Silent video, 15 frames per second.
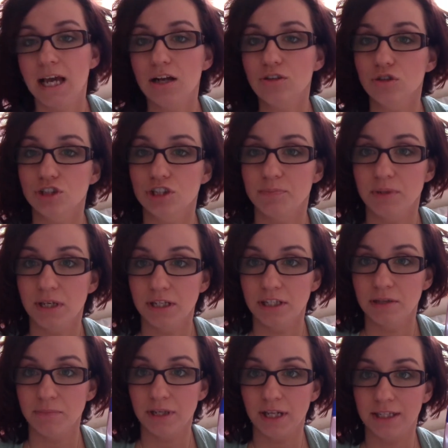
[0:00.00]
jak to się
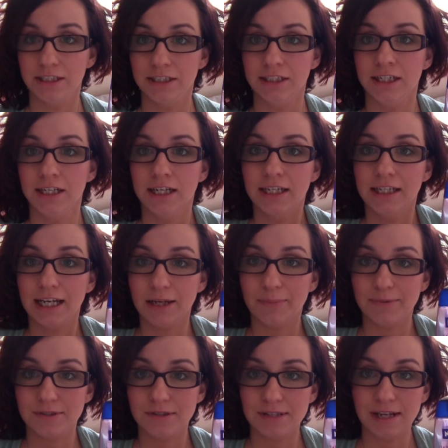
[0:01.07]
pięknie pieni, jak
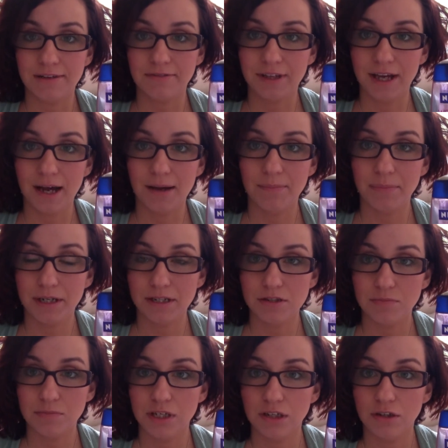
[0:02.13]
pozostawia
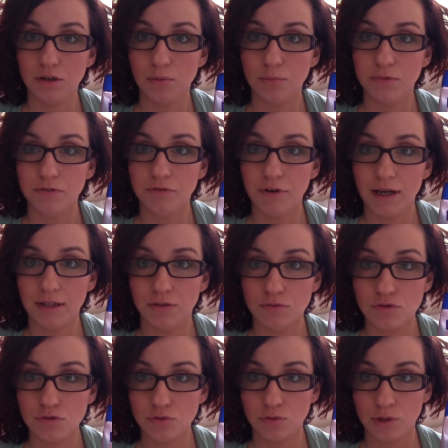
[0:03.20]
bardzo miękką i fajną
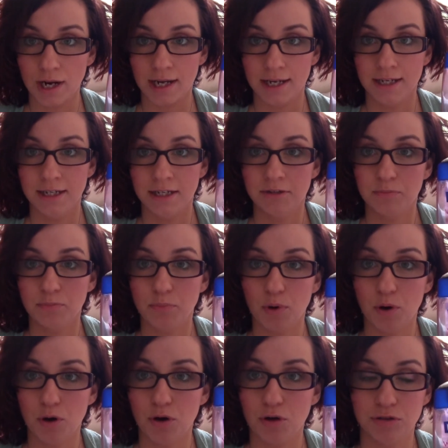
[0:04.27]
skórę
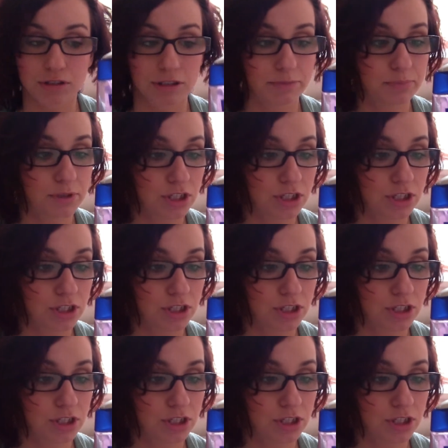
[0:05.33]
po y,